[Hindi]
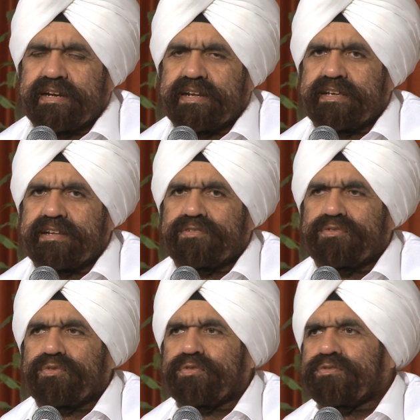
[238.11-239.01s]
लेकिन
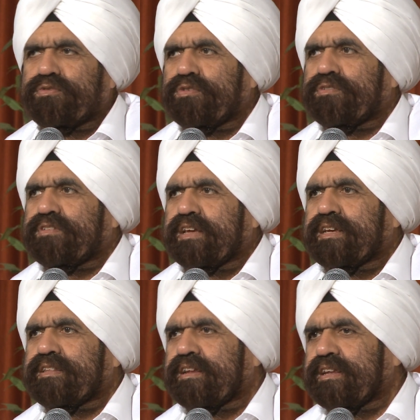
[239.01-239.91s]
सुख दुख
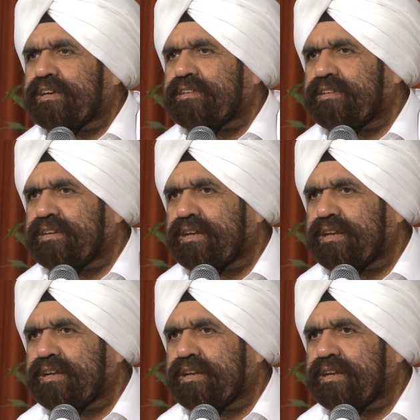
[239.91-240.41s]
सही तरीके से